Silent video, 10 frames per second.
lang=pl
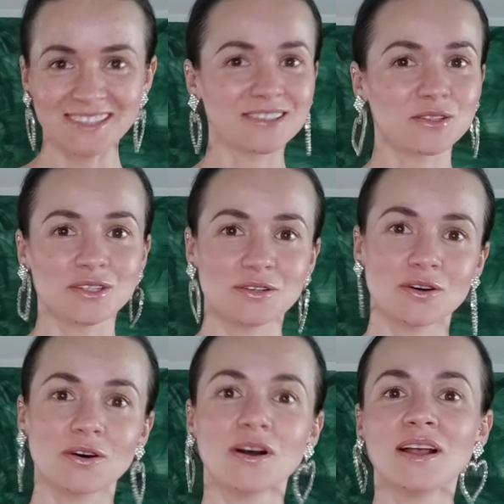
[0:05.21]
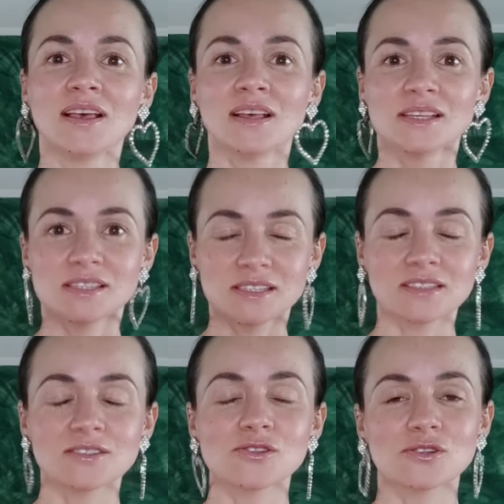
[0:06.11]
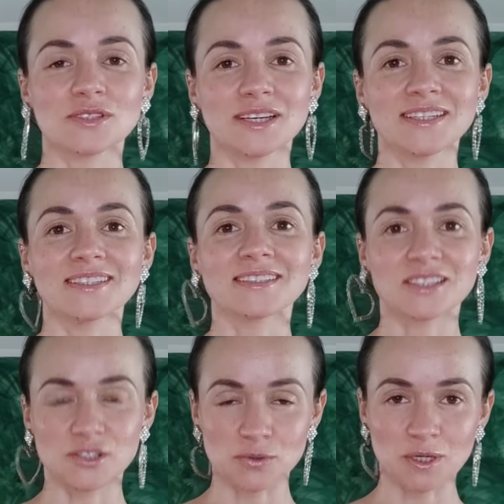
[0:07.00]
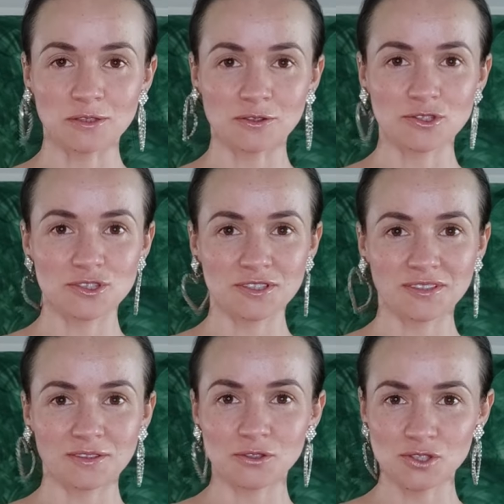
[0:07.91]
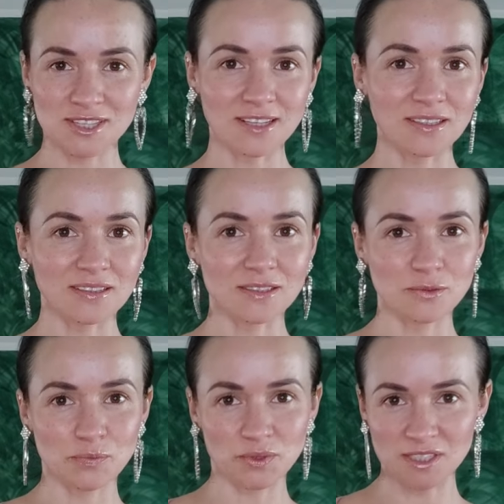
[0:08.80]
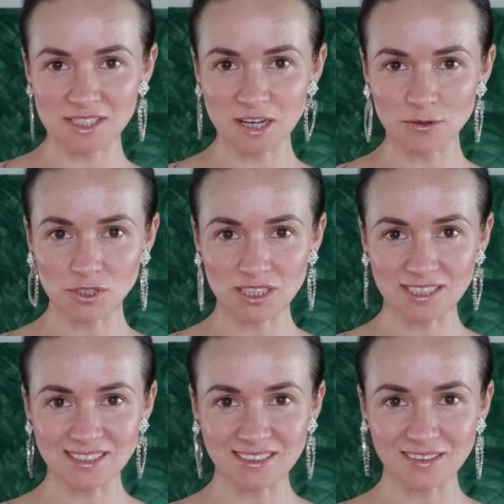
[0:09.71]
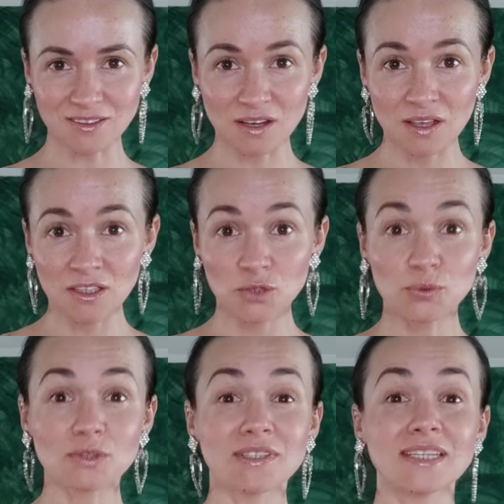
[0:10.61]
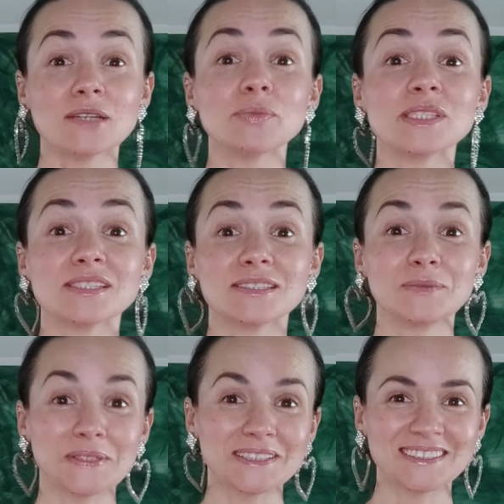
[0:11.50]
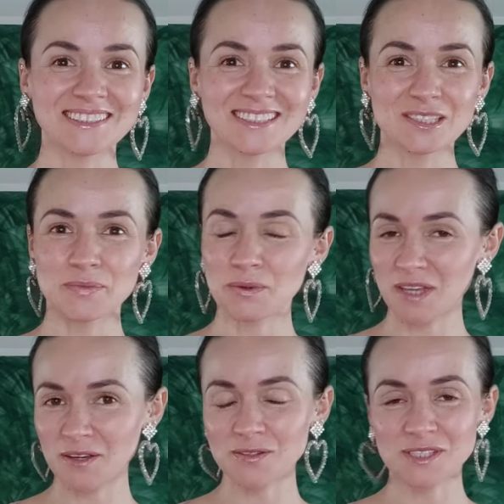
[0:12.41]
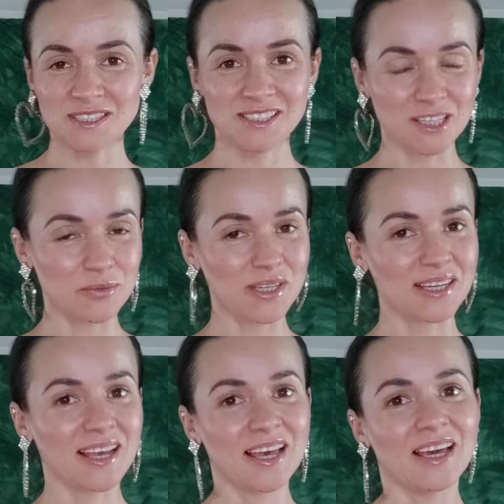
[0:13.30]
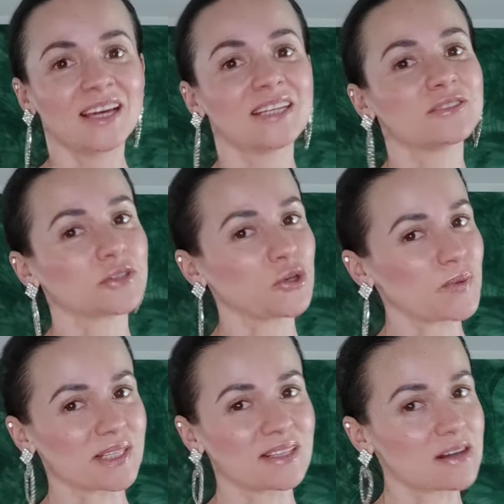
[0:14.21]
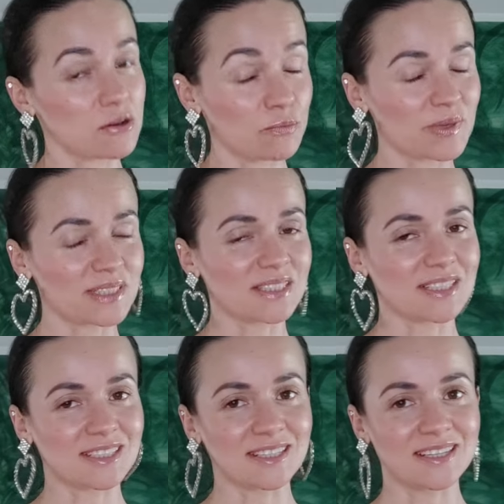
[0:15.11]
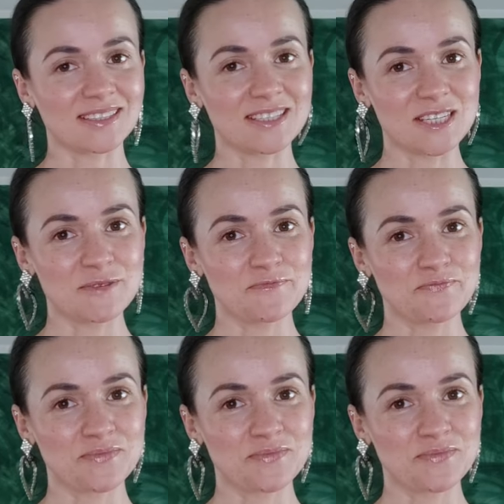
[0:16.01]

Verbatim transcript: na drodze do zjednoczonej seksualności, do korzystania z potencjału cielesnego, do budowania epickich, pięknych i spełniających Ciebie i Twojego partnera lub partnerkę relacji.